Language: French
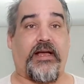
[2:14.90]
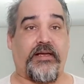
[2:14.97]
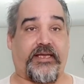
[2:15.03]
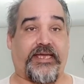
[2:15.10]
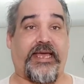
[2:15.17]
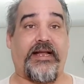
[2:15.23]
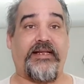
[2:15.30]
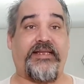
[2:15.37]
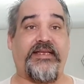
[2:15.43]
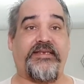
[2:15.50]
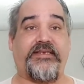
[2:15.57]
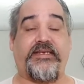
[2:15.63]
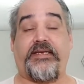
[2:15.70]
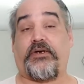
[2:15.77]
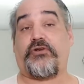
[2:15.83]
quel
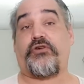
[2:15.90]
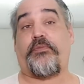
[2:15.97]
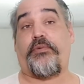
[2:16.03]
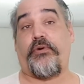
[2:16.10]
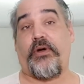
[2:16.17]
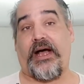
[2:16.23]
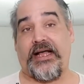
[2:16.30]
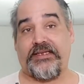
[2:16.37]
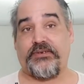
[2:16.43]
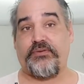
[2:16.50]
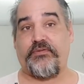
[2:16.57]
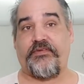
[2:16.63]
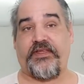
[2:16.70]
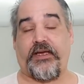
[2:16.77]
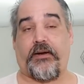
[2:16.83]
désir je peux
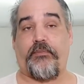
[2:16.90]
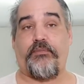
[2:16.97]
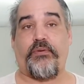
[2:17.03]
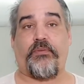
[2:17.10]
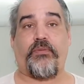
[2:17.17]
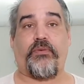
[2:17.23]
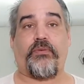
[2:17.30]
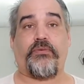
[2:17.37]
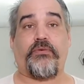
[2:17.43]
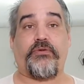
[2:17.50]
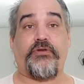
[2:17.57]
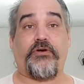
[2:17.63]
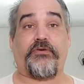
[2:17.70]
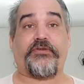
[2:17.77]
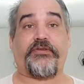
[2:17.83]
assouvir pour mon
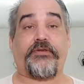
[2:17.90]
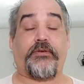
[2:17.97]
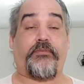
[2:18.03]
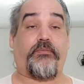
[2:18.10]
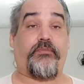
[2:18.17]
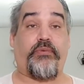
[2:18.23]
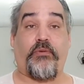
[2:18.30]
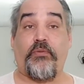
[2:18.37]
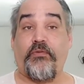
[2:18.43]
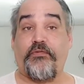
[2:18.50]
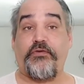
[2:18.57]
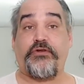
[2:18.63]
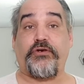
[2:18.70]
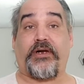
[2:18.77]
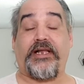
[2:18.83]
audience, pour mon
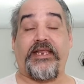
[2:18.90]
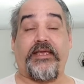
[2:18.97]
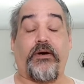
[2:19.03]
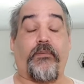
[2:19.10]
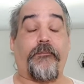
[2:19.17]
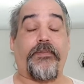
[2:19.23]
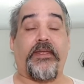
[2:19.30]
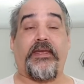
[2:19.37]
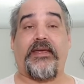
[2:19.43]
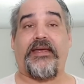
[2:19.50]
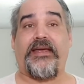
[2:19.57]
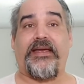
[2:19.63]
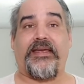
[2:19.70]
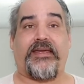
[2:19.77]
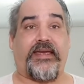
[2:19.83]
futur client,
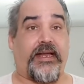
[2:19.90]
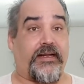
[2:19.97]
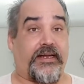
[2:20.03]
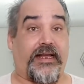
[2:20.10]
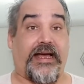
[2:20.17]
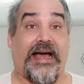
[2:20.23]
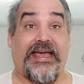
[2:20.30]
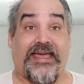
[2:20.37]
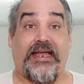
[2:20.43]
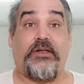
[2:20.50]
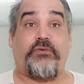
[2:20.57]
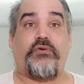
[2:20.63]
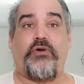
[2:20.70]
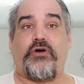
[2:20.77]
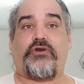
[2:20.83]
quelle, à quelle
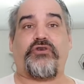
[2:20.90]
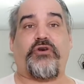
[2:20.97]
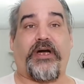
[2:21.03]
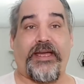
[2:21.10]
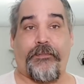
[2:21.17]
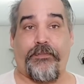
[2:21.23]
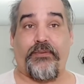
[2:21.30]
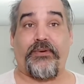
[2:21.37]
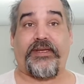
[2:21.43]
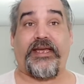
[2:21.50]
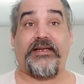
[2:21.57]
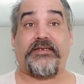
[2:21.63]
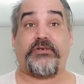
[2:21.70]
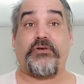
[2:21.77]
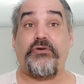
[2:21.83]
douleur je réponds,
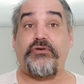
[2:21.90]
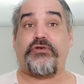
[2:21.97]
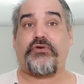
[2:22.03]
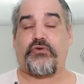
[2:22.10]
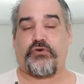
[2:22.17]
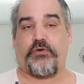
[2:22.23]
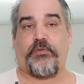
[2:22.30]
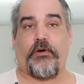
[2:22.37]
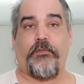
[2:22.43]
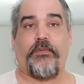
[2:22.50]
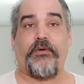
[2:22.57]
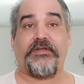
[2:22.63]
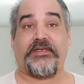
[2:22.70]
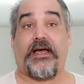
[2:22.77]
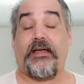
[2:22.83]
quelle solution je
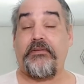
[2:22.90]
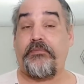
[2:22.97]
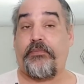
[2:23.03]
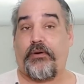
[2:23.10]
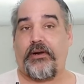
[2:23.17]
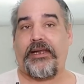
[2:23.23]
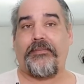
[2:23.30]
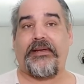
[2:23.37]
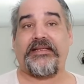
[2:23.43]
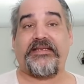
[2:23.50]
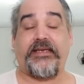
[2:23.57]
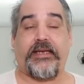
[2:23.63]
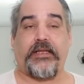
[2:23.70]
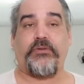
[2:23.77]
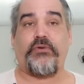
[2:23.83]
propose à une
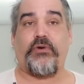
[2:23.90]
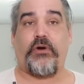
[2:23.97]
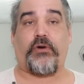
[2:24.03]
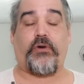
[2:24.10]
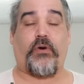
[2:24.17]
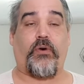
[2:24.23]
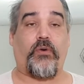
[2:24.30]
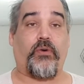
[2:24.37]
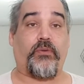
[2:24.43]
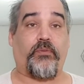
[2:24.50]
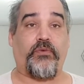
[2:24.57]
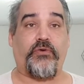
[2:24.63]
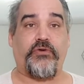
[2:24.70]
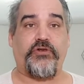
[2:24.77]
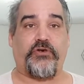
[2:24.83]
problématique, à une douleur que rencontre
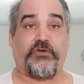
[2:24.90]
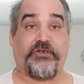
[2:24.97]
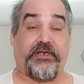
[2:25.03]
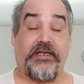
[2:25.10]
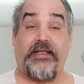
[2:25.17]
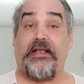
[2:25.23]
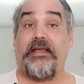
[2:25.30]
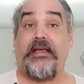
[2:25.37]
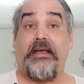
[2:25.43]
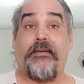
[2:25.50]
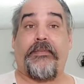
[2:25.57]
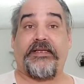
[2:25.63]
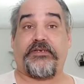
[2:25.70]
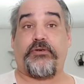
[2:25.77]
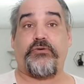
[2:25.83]
mon audience.
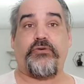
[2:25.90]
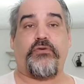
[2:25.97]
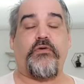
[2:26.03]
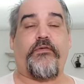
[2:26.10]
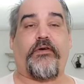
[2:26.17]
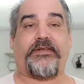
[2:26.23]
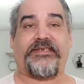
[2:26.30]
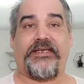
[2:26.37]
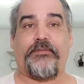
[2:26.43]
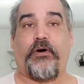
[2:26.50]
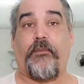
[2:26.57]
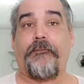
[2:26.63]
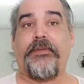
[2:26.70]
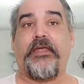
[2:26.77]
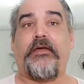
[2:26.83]
Parce que du coup,
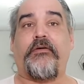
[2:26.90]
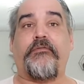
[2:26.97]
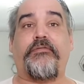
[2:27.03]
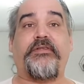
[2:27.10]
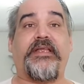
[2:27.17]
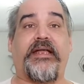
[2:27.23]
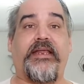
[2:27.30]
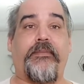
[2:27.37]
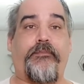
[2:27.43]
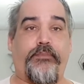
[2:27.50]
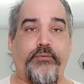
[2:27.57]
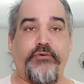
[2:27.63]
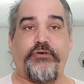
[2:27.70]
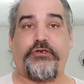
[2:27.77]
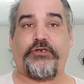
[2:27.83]
forcément, vous n'allez
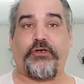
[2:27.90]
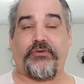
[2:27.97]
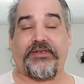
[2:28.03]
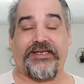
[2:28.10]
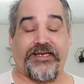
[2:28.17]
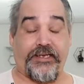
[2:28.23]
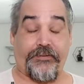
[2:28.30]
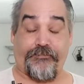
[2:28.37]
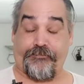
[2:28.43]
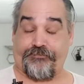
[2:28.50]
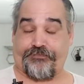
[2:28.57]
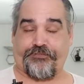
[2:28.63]
plus centrer